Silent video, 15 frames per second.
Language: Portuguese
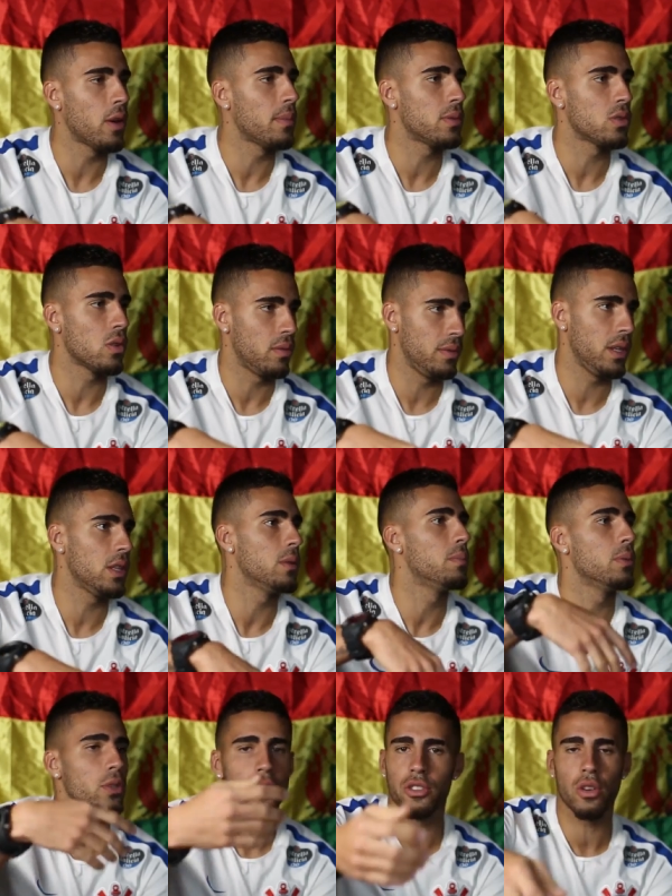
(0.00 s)
fui absolvido,
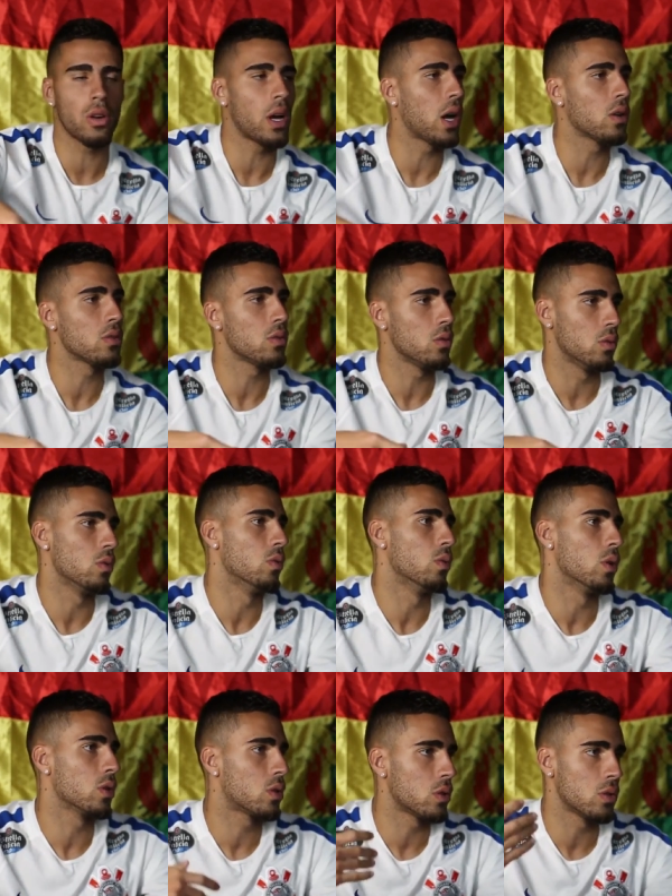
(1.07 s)
pude jogar o, o
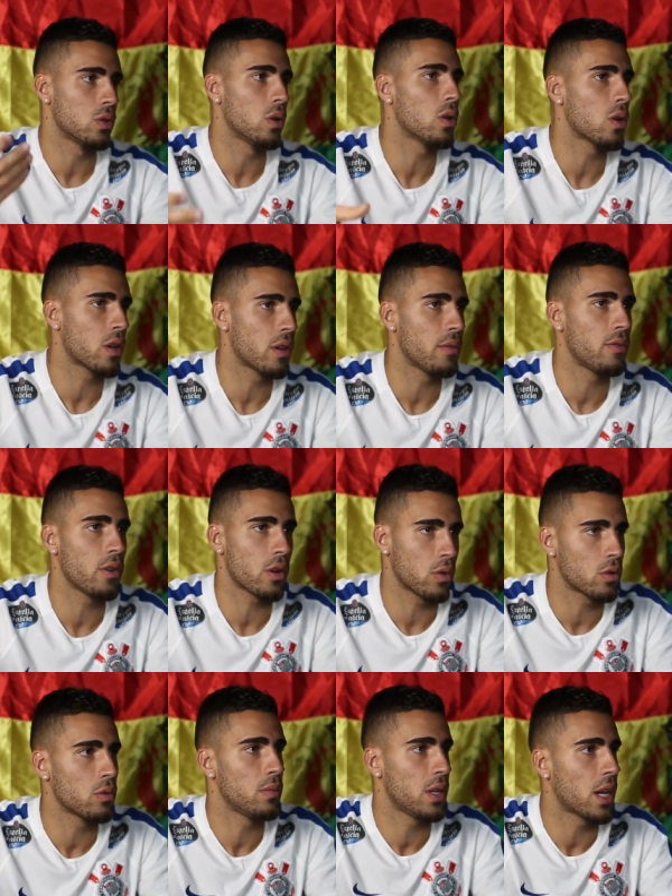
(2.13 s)
outro jogo que foi
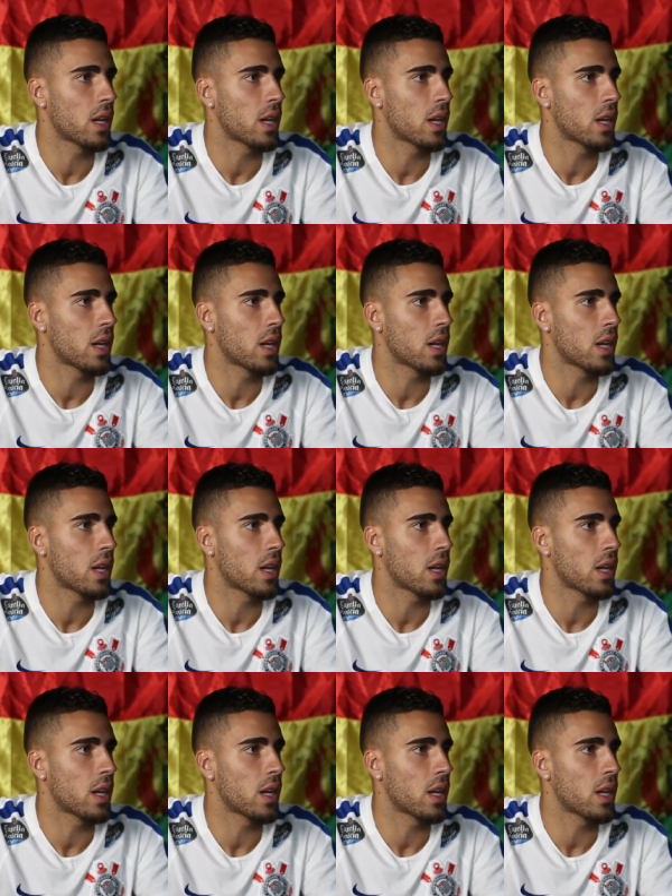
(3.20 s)
contra o